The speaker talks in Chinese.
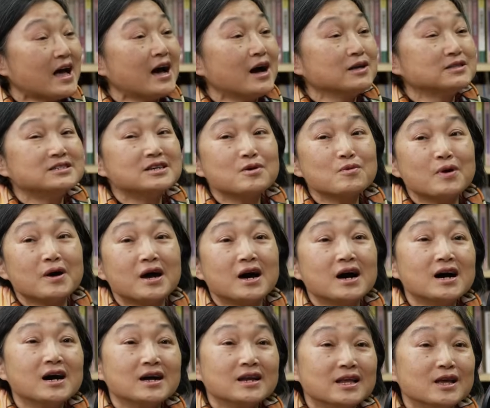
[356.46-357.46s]
他认为
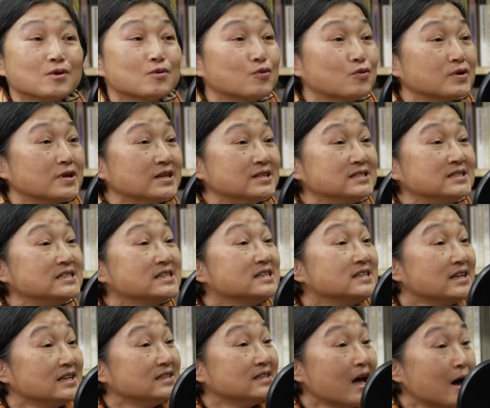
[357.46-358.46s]
二零五零
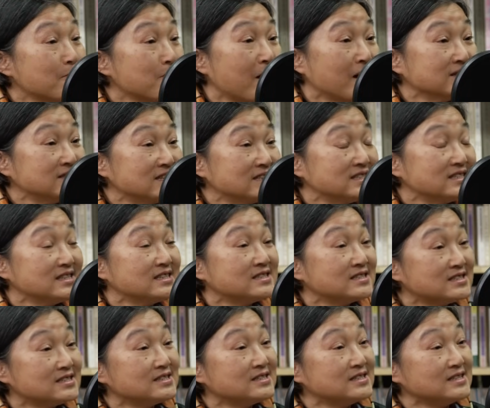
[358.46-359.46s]
近零碳排这件
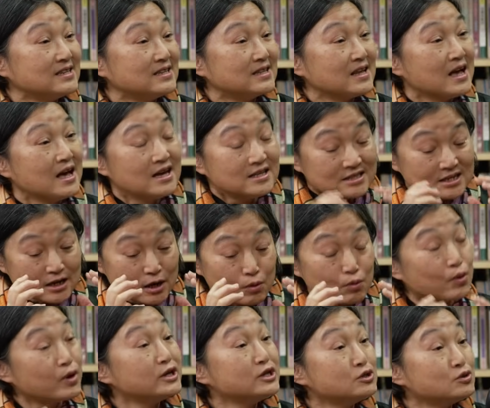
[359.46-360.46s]
事情，这个
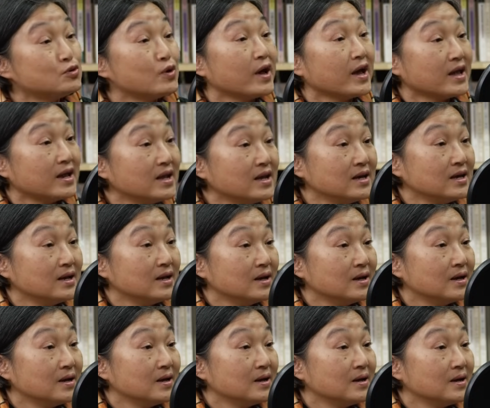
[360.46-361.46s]
微水利，
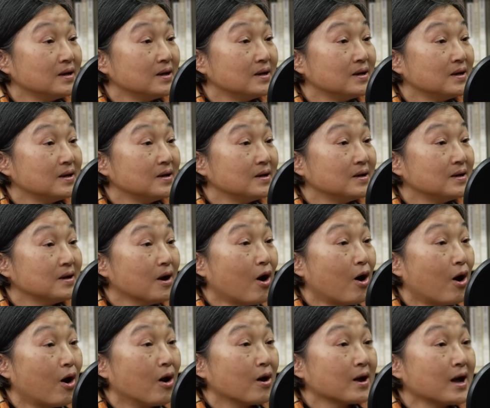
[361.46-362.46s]

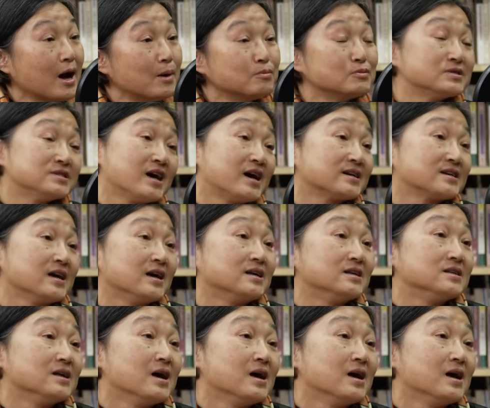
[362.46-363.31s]
哈，看不上眼，